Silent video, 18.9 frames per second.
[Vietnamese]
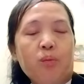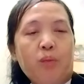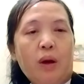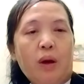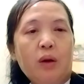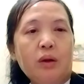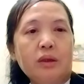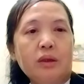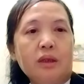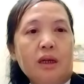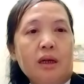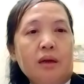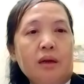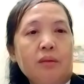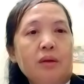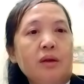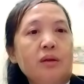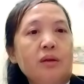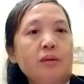bao hồi
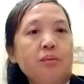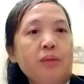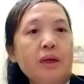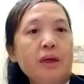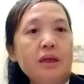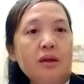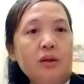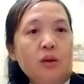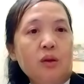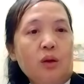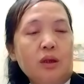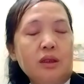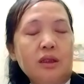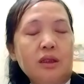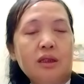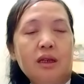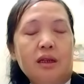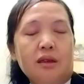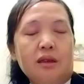tiền bé nhớ rồi khó
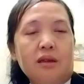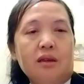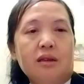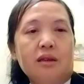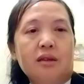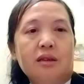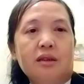tư lợi